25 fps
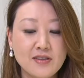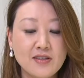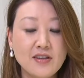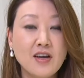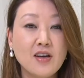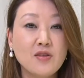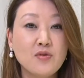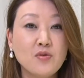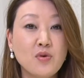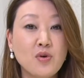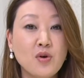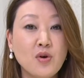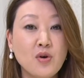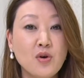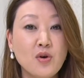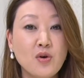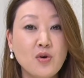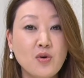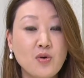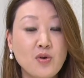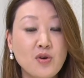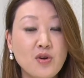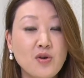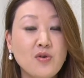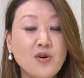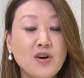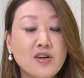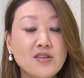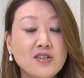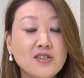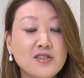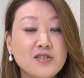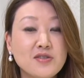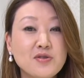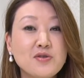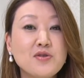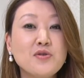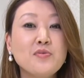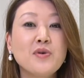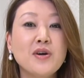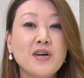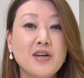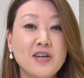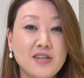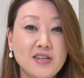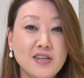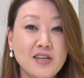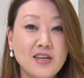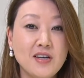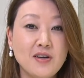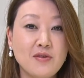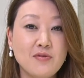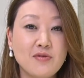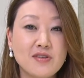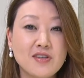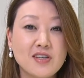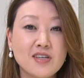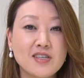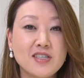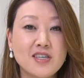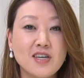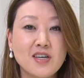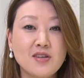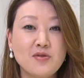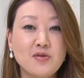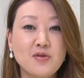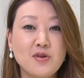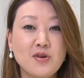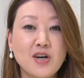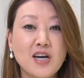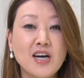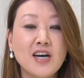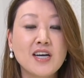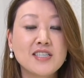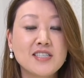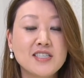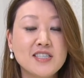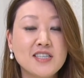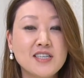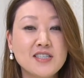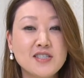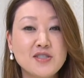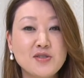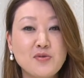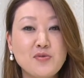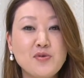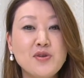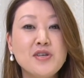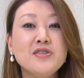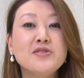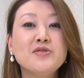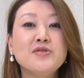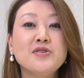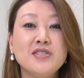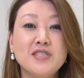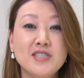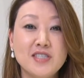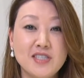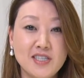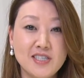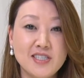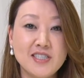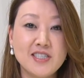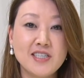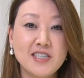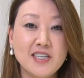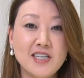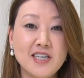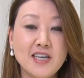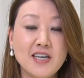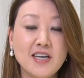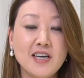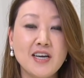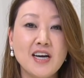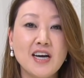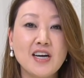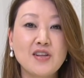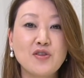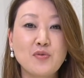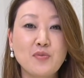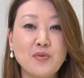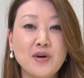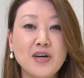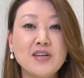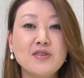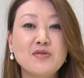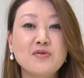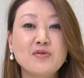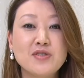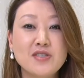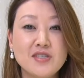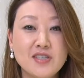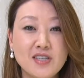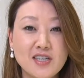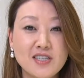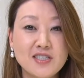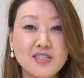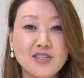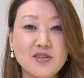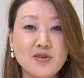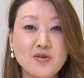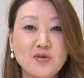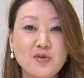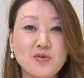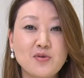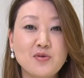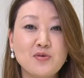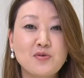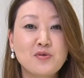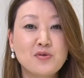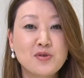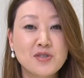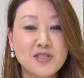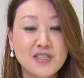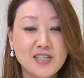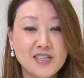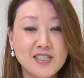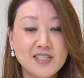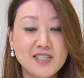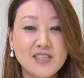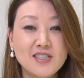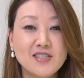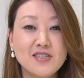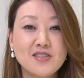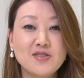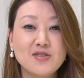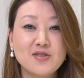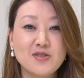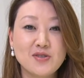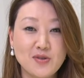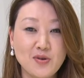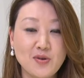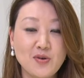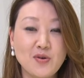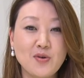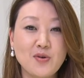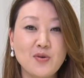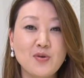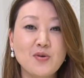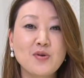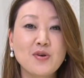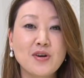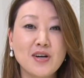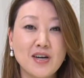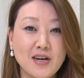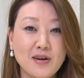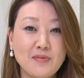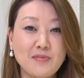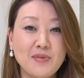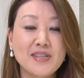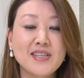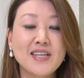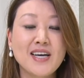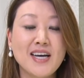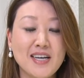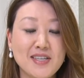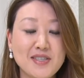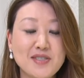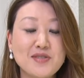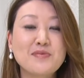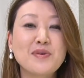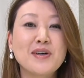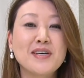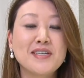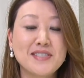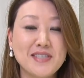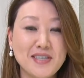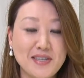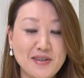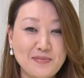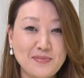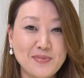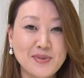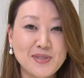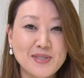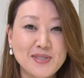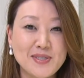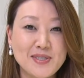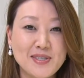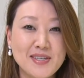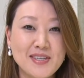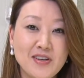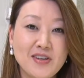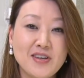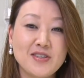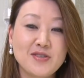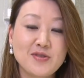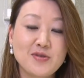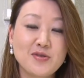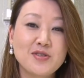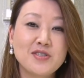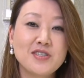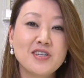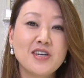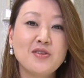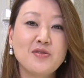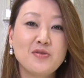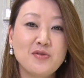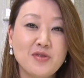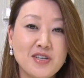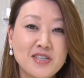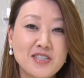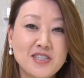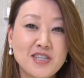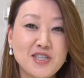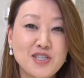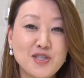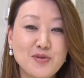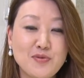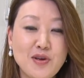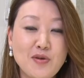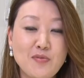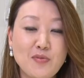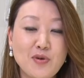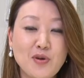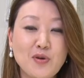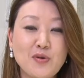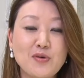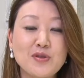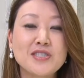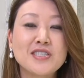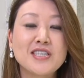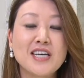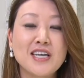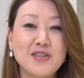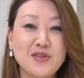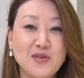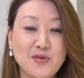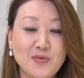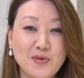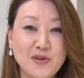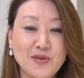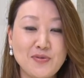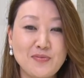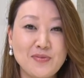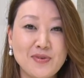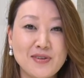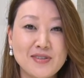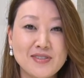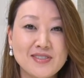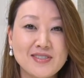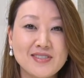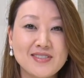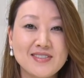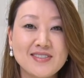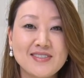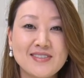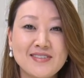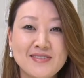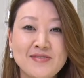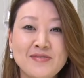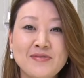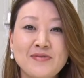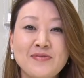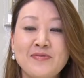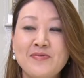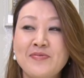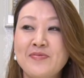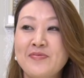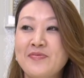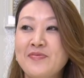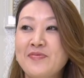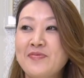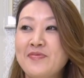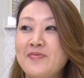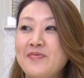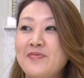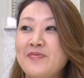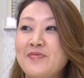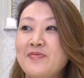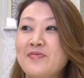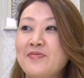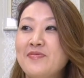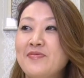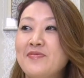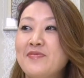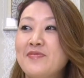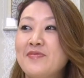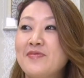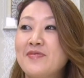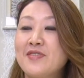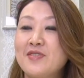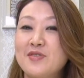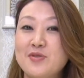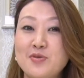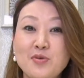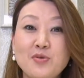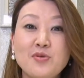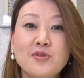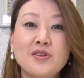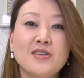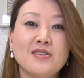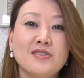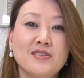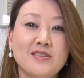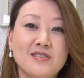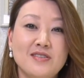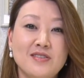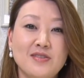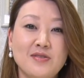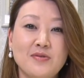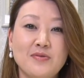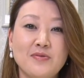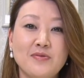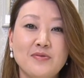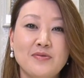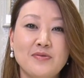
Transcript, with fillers: で、あのこれをお話しする前に私あの8月の21日にあの毎年出してるこの六星戦術の本がまた発売されます、えそちらのね説明も今日したいと思います新しいの出たんですねそうなんですよ